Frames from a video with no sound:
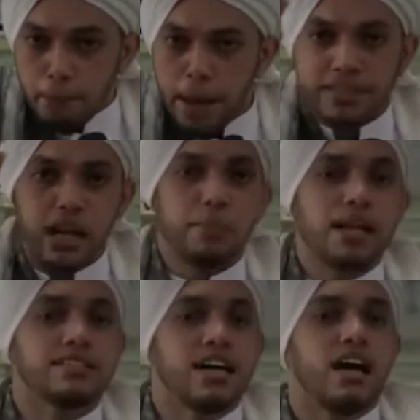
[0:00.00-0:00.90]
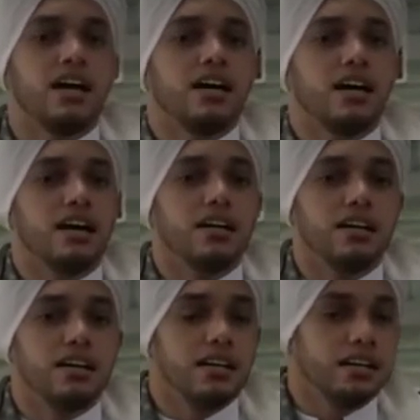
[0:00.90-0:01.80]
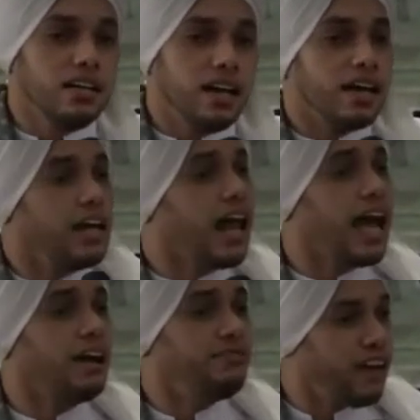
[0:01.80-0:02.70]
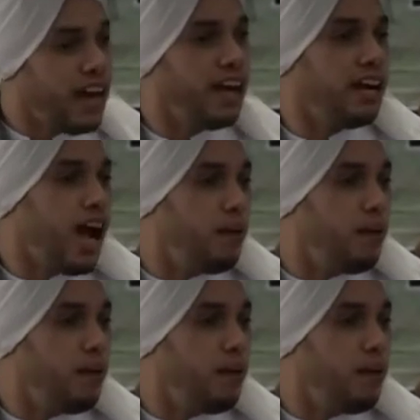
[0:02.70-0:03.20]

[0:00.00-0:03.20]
Pada masa khilafah